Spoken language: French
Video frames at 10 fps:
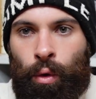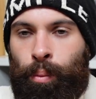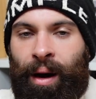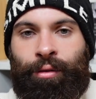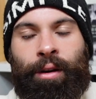où
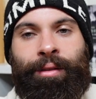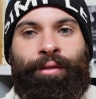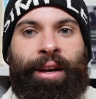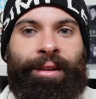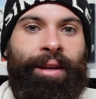parfois il va
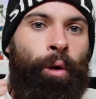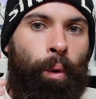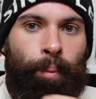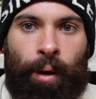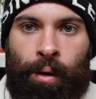faire des
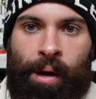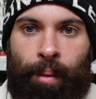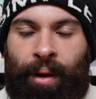gros plans,